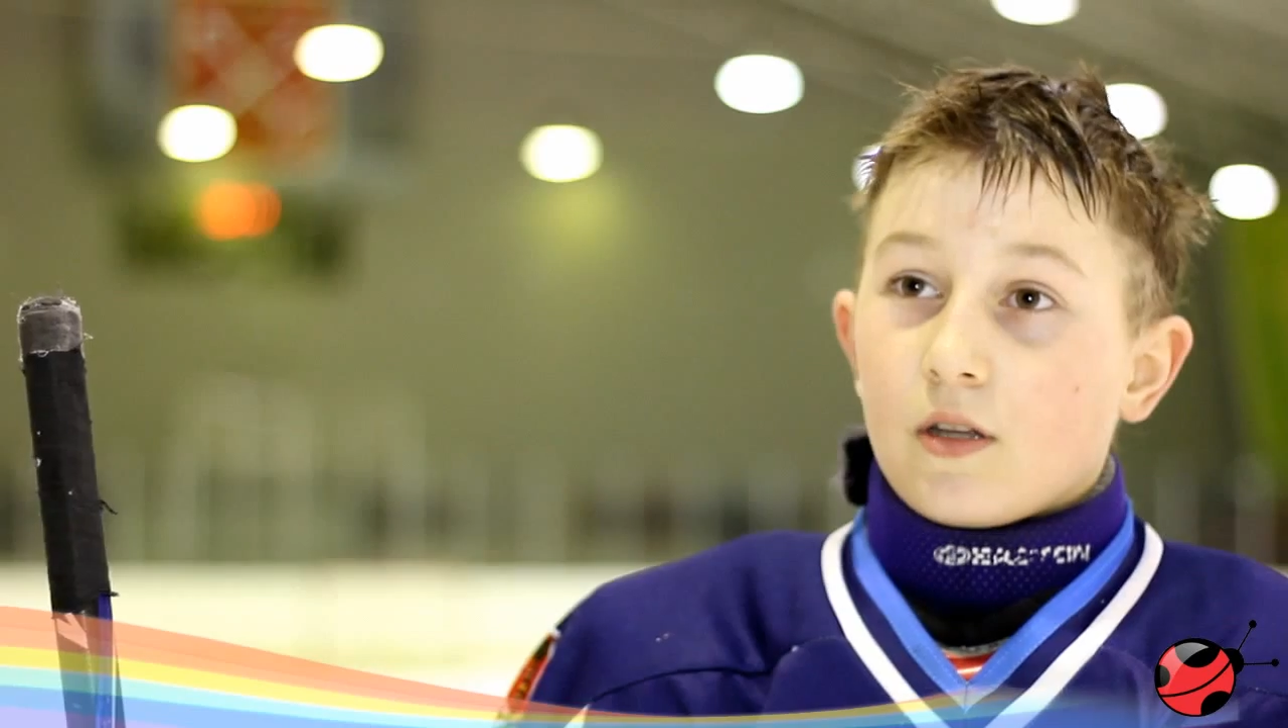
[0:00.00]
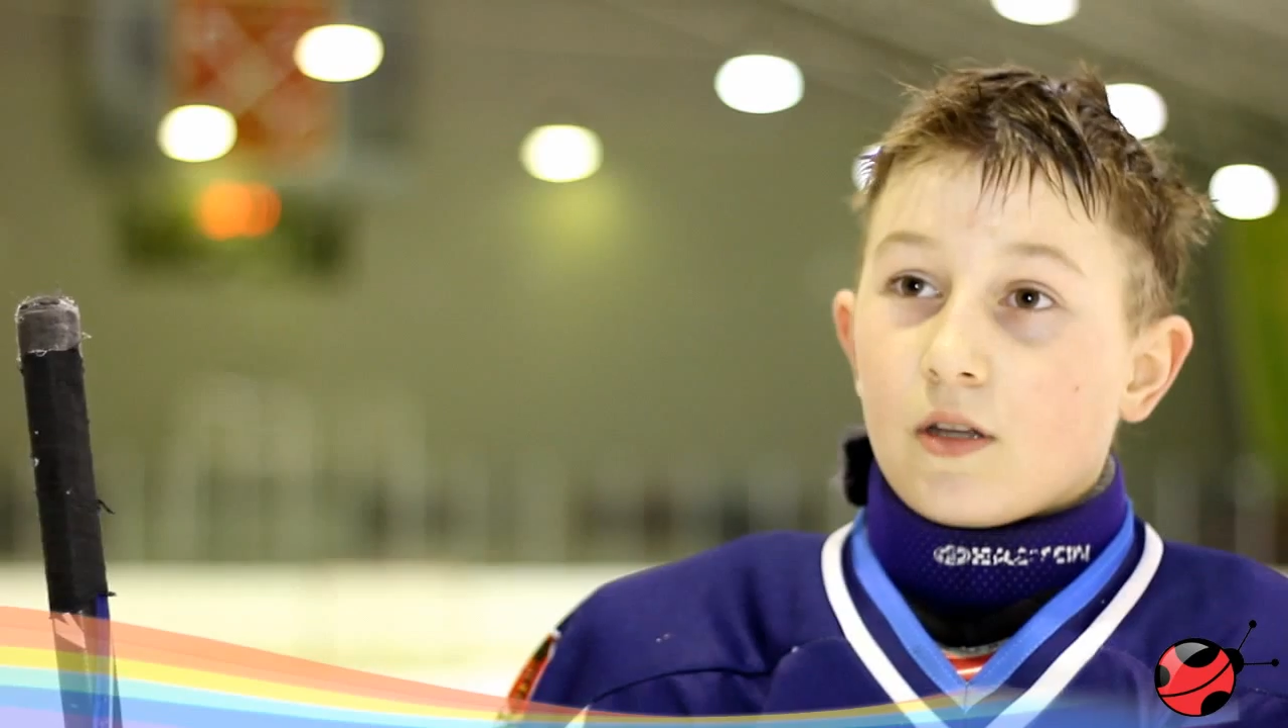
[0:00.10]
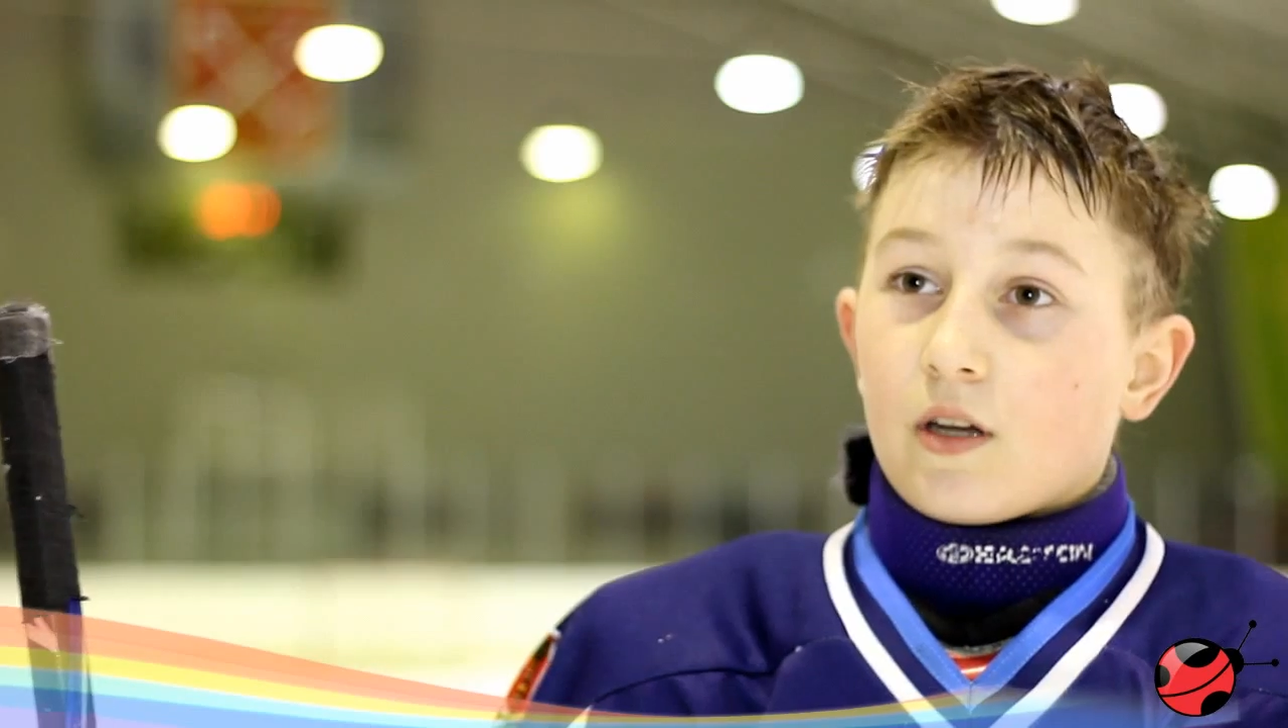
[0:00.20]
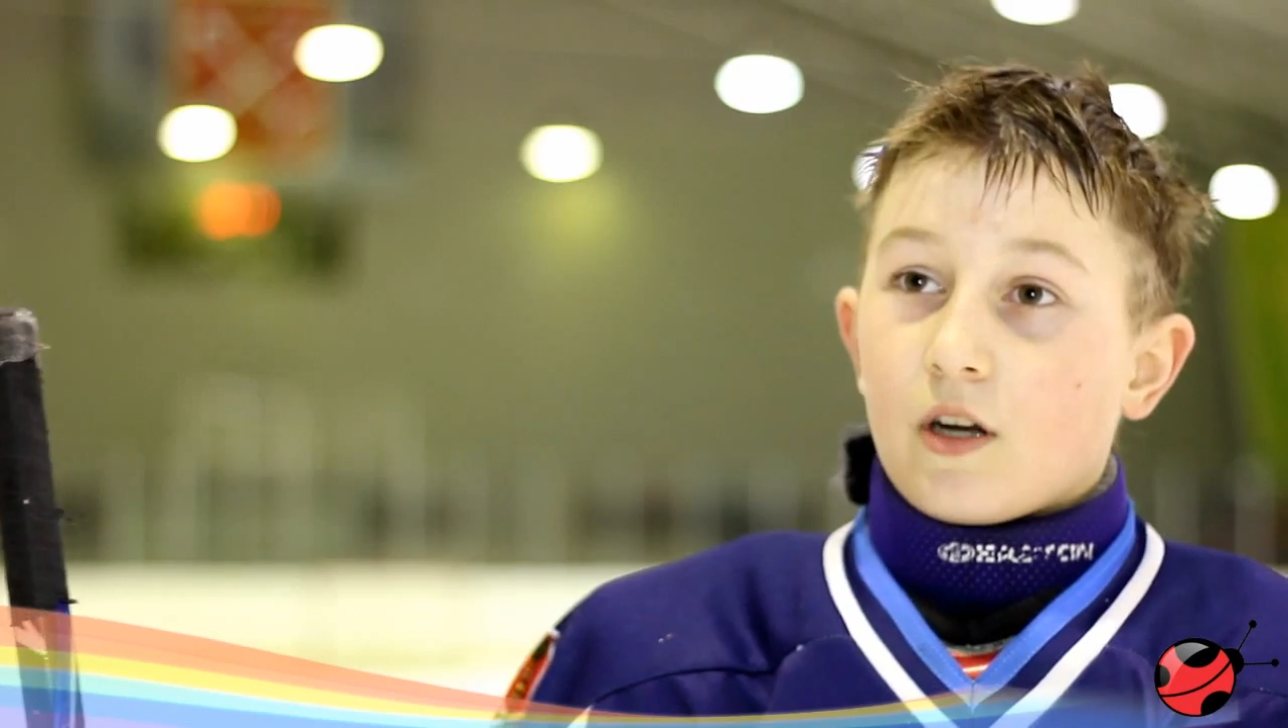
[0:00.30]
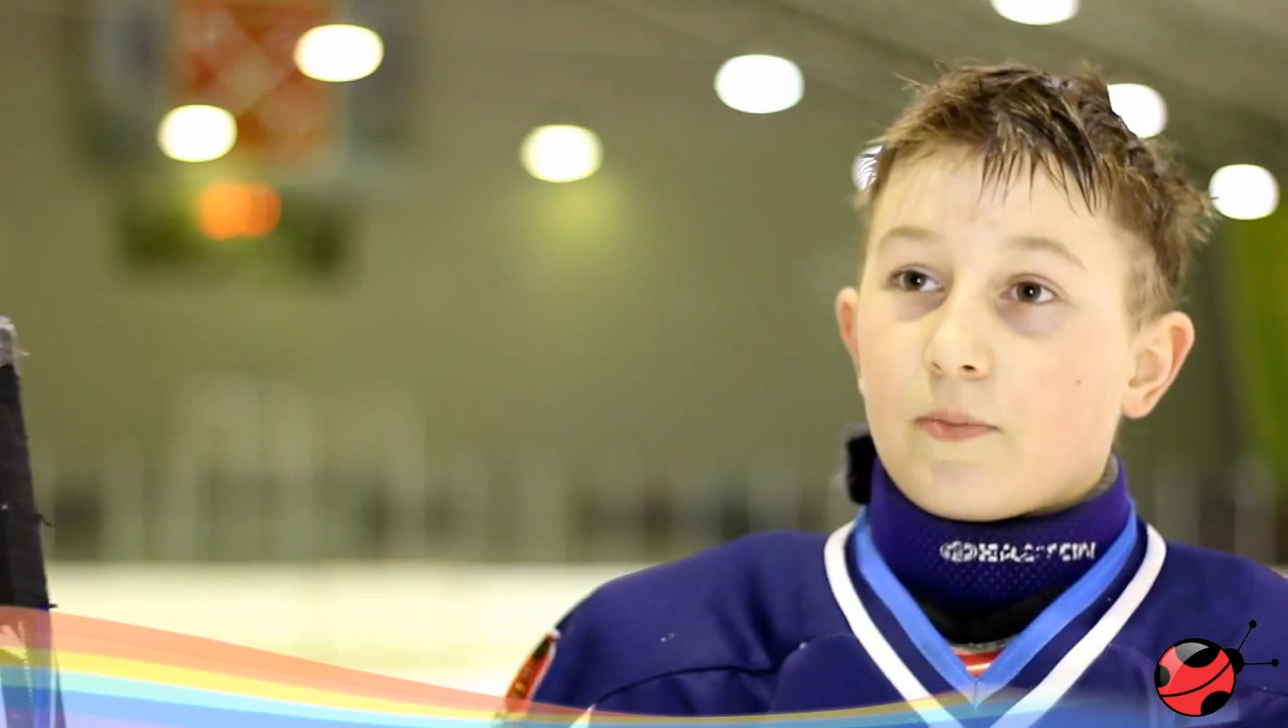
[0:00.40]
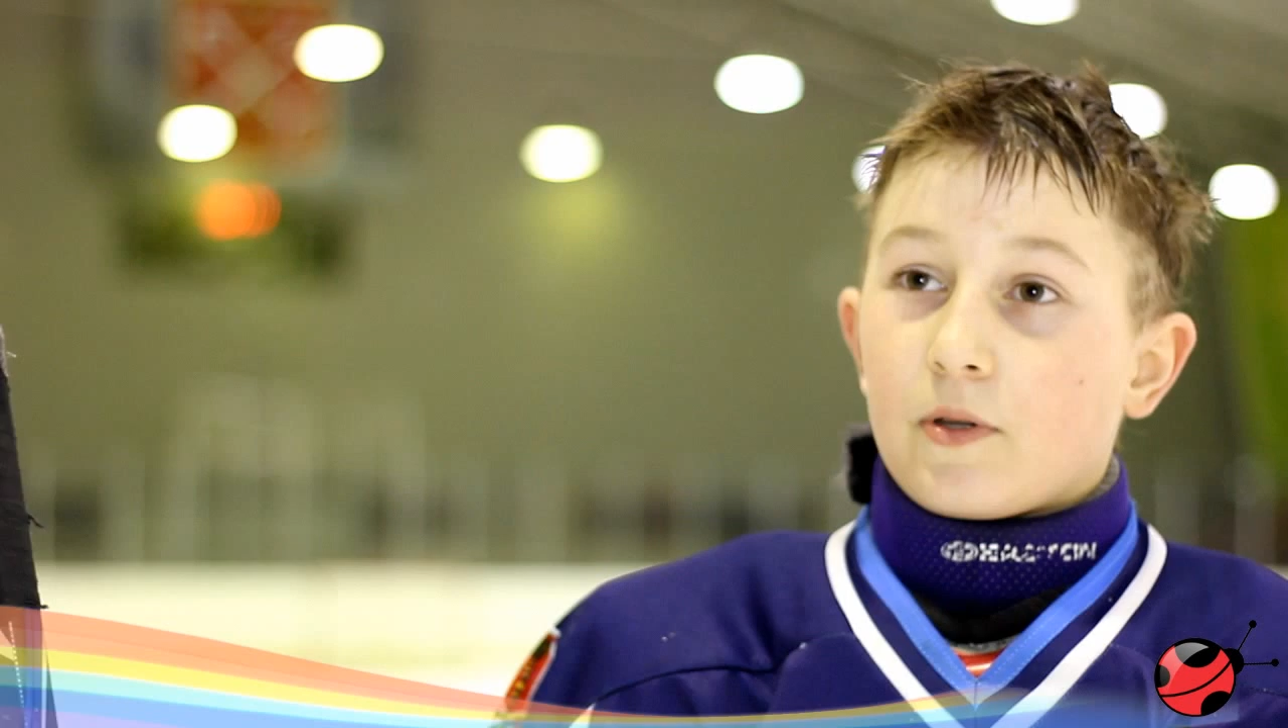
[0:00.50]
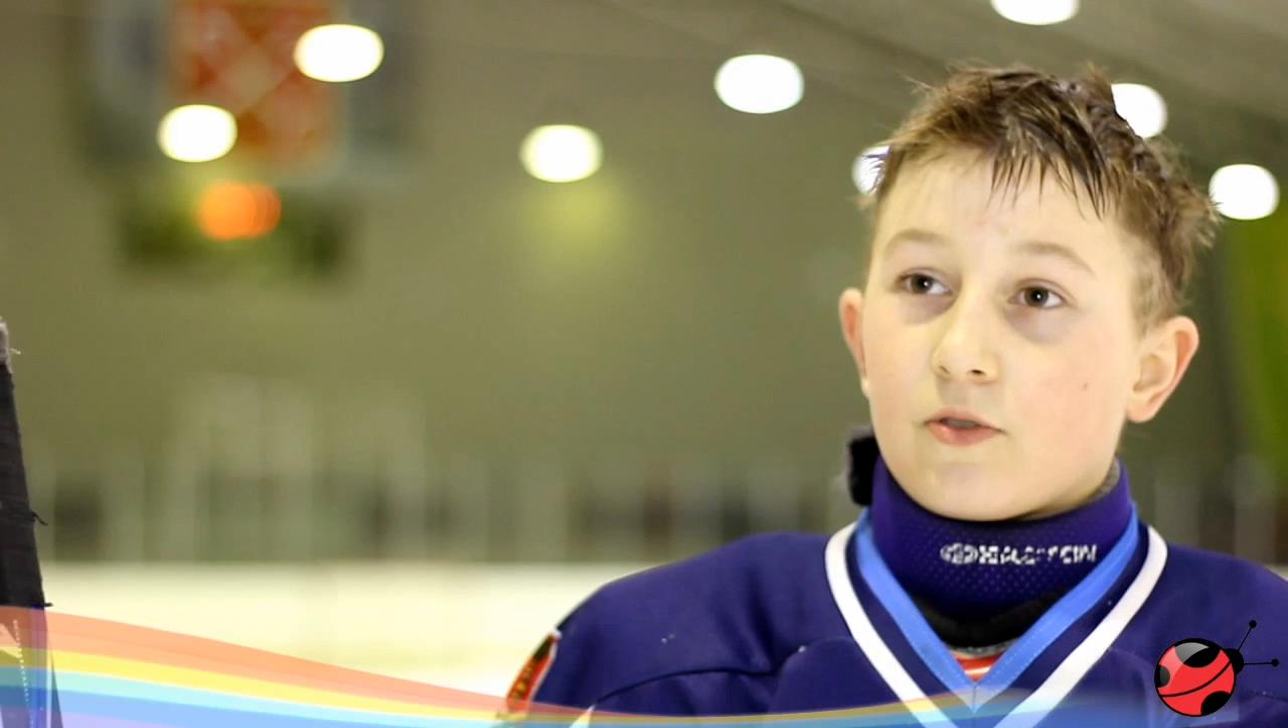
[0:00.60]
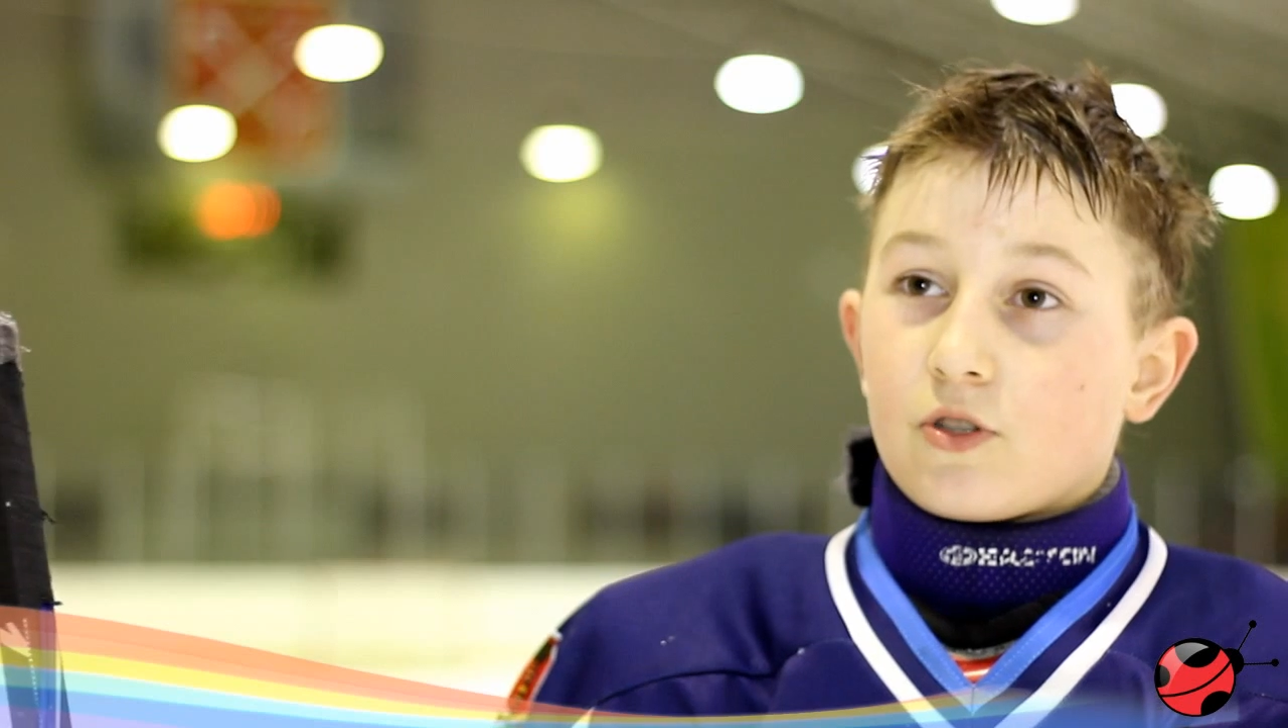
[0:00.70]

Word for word: Я играю, потому